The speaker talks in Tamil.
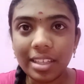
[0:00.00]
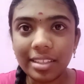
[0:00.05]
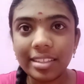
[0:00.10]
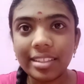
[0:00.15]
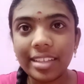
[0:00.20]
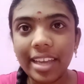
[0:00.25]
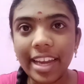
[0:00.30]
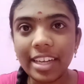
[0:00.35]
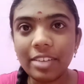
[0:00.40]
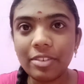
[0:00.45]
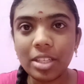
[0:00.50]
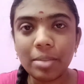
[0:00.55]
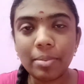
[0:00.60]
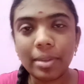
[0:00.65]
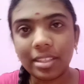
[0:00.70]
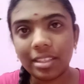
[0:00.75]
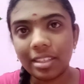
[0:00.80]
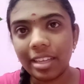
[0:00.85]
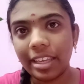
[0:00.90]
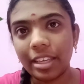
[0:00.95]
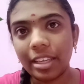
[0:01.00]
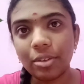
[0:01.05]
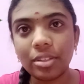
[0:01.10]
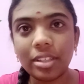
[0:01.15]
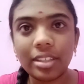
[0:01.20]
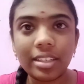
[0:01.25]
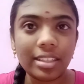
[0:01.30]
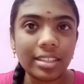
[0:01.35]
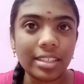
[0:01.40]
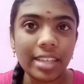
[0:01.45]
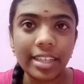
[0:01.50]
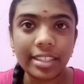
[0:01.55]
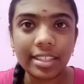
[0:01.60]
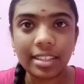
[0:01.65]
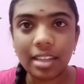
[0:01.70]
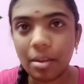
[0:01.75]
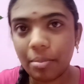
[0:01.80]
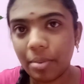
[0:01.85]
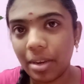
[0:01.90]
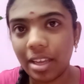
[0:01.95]
ஸ்டேட் வந்து பார்த்திங்கன்னா இருபத்தெட்டு ஸ்டேட்ஸ்
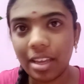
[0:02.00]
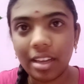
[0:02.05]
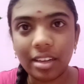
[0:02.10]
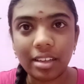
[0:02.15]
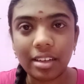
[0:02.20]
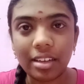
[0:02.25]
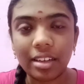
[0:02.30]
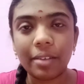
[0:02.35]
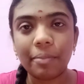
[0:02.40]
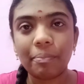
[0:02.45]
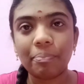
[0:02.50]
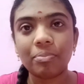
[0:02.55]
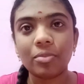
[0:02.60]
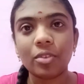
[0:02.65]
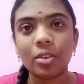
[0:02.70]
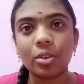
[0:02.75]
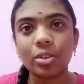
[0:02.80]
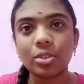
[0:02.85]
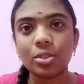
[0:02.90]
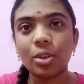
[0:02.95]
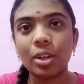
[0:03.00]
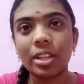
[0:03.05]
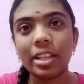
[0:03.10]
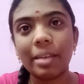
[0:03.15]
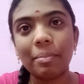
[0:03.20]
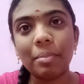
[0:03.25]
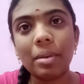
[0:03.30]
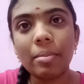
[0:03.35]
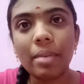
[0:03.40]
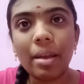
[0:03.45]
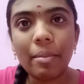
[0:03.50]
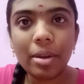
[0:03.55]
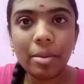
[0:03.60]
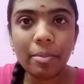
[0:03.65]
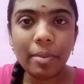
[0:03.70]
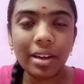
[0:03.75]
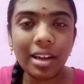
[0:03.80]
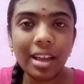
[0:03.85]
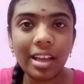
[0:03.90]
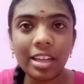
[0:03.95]
அப்படிங்கிறது இருக்குது ஸோ அதை எப்படி மெமரி
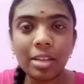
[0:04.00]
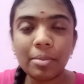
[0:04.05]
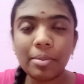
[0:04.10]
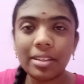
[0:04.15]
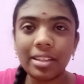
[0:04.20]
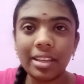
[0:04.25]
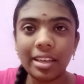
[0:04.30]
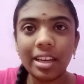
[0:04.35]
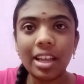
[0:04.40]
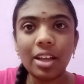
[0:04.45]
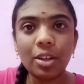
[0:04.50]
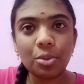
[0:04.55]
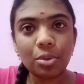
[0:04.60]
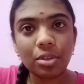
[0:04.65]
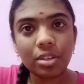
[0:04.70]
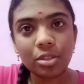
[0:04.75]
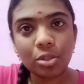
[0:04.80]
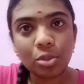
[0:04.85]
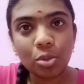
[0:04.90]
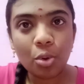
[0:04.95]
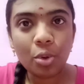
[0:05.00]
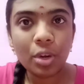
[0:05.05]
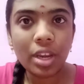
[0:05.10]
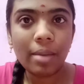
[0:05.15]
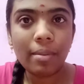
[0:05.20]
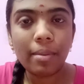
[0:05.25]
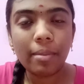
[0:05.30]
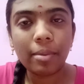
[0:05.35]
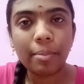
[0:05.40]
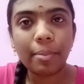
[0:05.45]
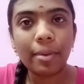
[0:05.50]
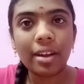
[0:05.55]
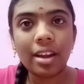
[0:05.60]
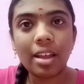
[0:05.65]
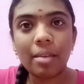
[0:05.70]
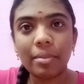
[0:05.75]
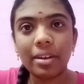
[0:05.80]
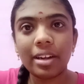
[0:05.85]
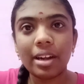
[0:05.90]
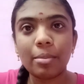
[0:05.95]
பண்ணலாங்கிறது பார்த்தீங்கன்னா அதோட ஸ்டோரியாக மெமரி
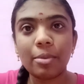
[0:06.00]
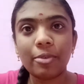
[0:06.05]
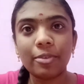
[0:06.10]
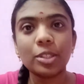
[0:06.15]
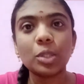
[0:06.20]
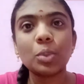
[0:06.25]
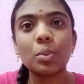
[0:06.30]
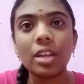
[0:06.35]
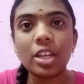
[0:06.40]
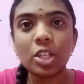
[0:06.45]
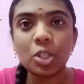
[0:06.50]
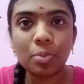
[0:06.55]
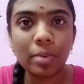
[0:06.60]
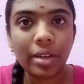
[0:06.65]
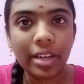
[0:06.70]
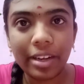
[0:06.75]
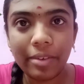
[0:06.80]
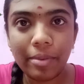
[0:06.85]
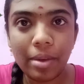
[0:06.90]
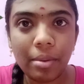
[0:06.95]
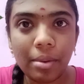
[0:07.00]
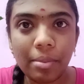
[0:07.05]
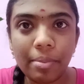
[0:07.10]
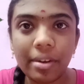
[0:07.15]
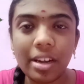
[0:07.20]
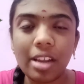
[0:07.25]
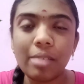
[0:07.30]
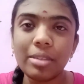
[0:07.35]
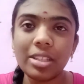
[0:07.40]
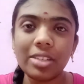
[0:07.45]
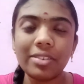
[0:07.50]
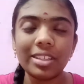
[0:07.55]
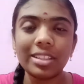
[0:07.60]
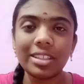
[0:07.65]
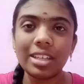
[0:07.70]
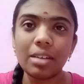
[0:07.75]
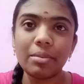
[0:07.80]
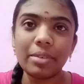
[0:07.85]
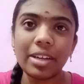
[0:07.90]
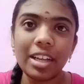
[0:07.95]
பண்ணலாம் இல்லை நம்ம விஸ்வலைஸ் பண்ணி மெமரி பண்ணலாம் இதுக்கு
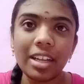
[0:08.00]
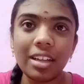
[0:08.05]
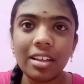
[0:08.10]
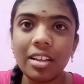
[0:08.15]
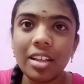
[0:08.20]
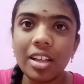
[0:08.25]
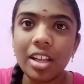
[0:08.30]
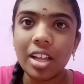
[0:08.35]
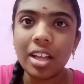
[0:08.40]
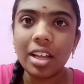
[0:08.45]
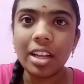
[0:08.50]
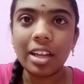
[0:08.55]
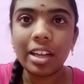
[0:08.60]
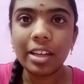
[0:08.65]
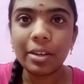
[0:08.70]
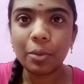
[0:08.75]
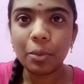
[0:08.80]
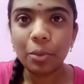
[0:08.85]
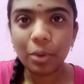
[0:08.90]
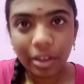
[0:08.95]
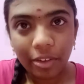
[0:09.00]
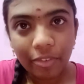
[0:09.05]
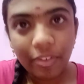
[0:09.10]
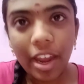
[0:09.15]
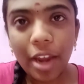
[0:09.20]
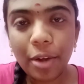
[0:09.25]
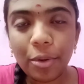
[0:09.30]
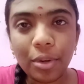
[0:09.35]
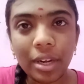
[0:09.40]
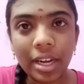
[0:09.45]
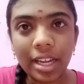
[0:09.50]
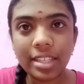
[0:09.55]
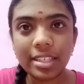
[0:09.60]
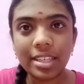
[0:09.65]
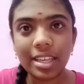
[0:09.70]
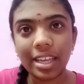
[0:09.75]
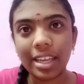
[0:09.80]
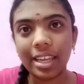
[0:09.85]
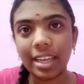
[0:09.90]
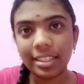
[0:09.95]
வந்து நான் வேணால் உங்களுக்கு வேணும்னு
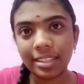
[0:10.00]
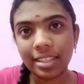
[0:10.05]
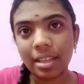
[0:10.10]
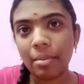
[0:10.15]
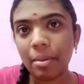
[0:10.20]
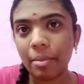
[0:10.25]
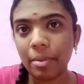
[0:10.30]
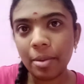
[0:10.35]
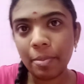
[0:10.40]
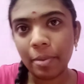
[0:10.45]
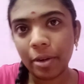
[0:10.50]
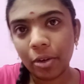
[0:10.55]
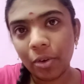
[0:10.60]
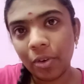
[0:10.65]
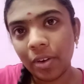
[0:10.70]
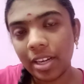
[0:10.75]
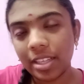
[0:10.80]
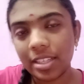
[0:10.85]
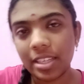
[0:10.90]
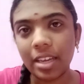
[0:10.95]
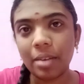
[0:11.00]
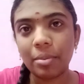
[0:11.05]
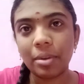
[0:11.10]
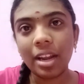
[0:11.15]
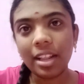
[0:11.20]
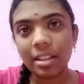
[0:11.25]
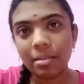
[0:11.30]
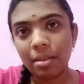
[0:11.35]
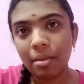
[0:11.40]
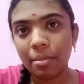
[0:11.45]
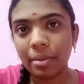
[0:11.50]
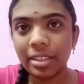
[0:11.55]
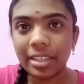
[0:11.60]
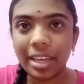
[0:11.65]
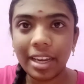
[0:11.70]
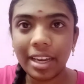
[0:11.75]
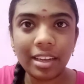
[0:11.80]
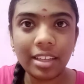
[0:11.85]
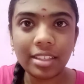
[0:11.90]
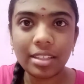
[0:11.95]
நினச்சிங்க ஈஸியாக மெமரி பண்ணணும்னு நினச்சிங்க அப்படின்னா அந்த மெமரி
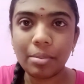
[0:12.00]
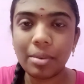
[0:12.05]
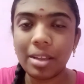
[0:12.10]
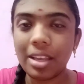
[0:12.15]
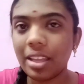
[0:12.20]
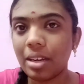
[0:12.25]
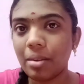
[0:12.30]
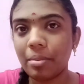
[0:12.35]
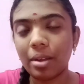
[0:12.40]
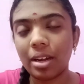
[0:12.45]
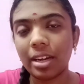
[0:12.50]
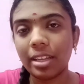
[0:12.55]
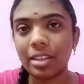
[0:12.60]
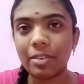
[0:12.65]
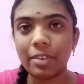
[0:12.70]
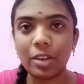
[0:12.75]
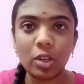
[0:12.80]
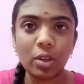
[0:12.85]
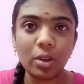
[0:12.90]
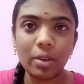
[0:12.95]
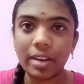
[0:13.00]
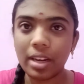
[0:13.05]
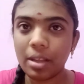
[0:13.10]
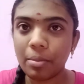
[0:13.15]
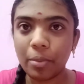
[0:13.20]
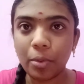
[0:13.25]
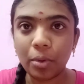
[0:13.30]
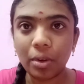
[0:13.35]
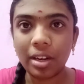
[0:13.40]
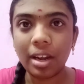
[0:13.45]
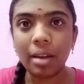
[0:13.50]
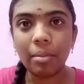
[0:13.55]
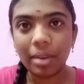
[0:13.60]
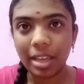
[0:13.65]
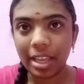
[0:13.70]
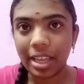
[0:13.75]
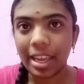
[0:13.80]
டெக்னிக்ஸ் அப்படிங்கிறத நம்ம அடுத்த வீடியோவில் வேணால் போட்டுடலாம் நீங்கள்